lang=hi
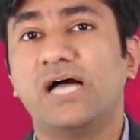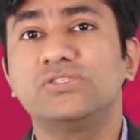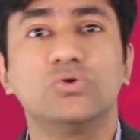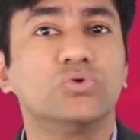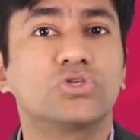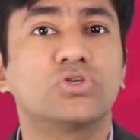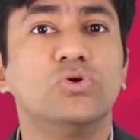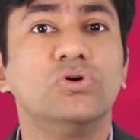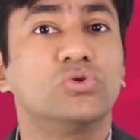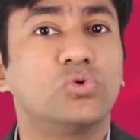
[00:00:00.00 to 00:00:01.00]
आज
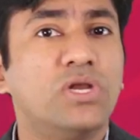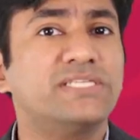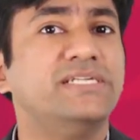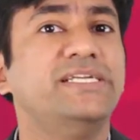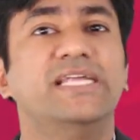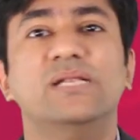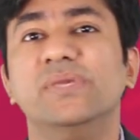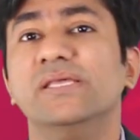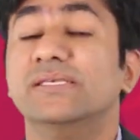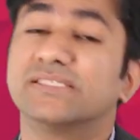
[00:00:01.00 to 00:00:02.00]
उसको थोड़ा सा डिटेल
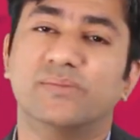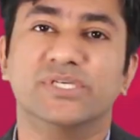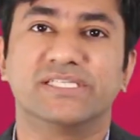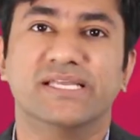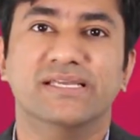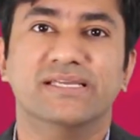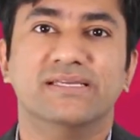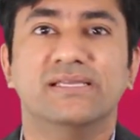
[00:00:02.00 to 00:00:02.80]
में समझते हैं